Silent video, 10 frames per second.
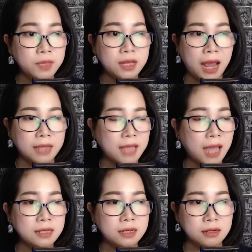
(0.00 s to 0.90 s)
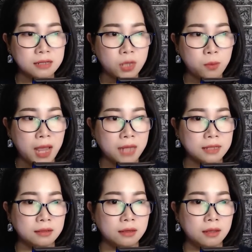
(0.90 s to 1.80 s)
như hai thái cực song hành,
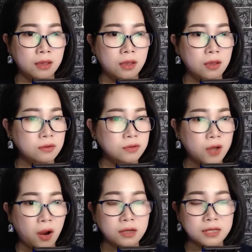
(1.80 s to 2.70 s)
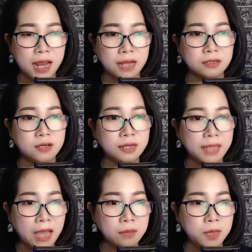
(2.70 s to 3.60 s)
rõ ràng rất
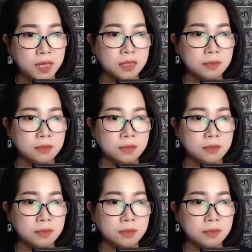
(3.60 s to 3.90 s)
khác biệt.